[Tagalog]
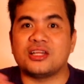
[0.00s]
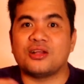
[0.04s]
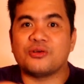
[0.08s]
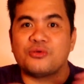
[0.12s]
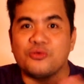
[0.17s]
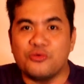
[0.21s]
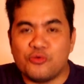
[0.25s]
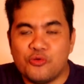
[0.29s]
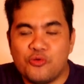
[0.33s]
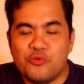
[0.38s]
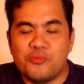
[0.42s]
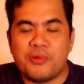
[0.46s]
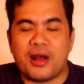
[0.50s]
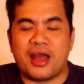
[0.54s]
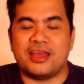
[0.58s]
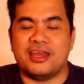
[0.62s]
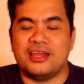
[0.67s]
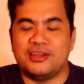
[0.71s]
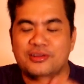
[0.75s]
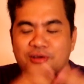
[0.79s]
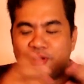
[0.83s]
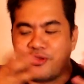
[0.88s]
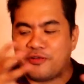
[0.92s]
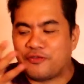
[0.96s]
siya ng
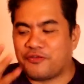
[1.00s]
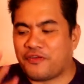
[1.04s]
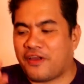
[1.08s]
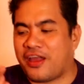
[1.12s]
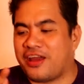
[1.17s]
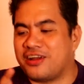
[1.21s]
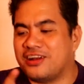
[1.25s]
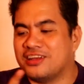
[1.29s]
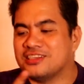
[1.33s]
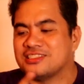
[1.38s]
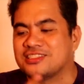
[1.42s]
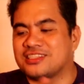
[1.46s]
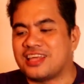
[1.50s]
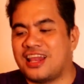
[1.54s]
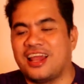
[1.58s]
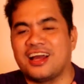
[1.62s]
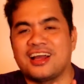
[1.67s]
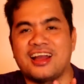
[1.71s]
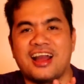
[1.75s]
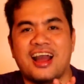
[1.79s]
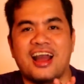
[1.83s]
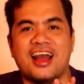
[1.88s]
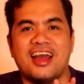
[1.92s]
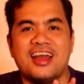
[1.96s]
umay in all fairness
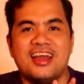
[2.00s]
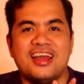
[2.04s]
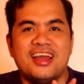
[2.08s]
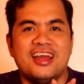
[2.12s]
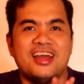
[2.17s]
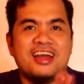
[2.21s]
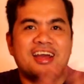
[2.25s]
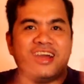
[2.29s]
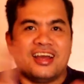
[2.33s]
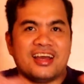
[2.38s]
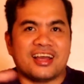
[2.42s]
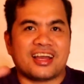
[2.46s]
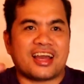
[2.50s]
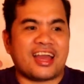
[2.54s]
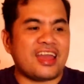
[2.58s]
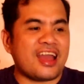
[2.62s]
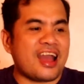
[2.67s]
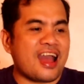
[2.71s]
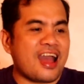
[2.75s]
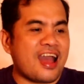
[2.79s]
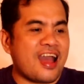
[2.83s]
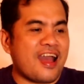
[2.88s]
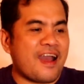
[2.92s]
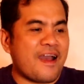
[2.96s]
talaga.
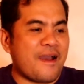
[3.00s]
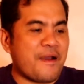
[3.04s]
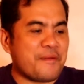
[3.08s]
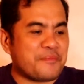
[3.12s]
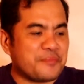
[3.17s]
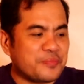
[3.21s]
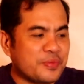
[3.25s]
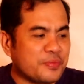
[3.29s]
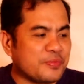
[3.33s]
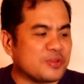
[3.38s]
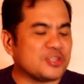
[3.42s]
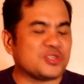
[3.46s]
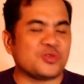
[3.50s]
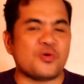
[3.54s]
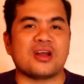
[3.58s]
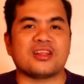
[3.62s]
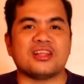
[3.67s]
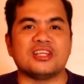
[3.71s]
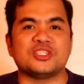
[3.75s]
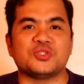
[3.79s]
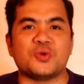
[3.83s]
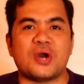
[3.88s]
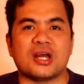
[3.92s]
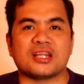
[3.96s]
Kaya
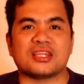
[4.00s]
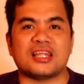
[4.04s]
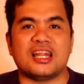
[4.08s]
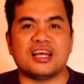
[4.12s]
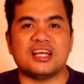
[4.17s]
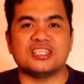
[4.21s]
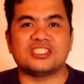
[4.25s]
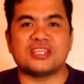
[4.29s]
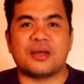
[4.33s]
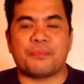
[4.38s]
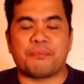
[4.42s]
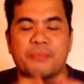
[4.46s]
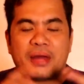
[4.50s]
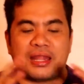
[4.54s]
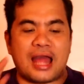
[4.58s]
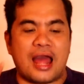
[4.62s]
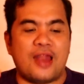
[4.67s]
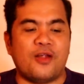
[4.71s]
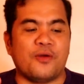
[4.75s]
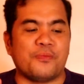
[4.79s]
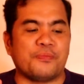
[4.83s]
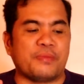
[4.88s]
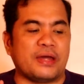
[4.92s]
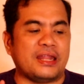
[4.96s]
swak na swak talaga siya,
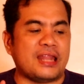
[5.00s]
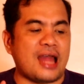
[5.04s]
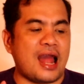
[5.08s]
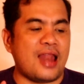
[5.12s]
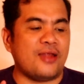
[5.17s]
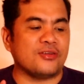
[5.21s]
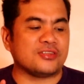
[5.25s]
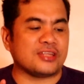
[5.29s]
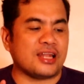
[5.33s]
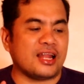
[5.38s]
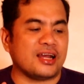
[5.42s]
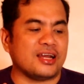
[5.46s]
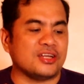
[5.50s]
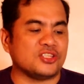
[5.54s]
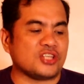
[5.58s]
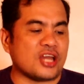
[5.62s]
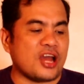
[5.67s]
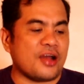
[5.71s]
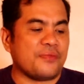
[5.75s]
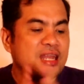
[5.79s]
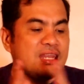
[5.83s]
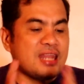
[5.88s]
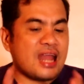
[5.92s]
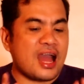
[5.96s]
panalong panalo talaga
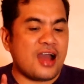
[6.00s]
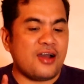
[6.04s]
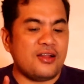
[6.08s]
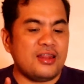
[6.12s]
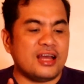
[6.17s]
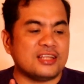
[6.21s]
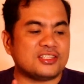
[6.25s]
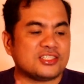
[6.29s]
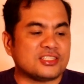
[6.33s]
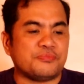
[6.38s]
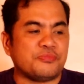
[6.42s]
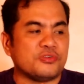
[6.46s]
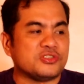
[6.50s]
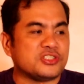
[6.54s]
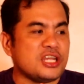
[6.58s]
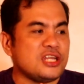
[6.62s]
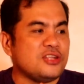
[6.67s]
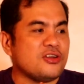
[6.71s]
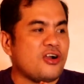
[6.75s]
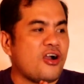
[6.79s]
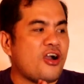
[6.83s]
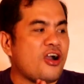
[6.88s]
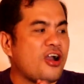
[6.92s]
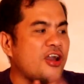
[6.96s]
siya. Now, let's
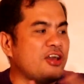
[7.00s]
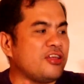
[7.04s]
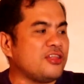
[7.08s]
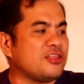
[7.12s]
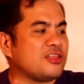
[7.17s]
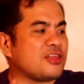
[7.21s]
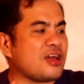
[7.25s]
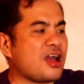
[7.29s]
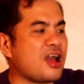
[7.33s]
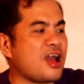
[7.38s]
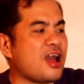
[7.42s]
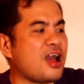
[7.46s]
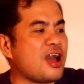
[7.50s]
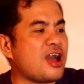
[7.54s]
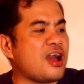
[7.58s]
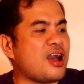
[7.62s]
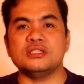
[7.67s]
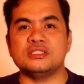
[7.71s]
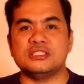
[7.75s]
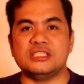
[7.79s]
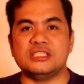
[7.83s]
proceed on the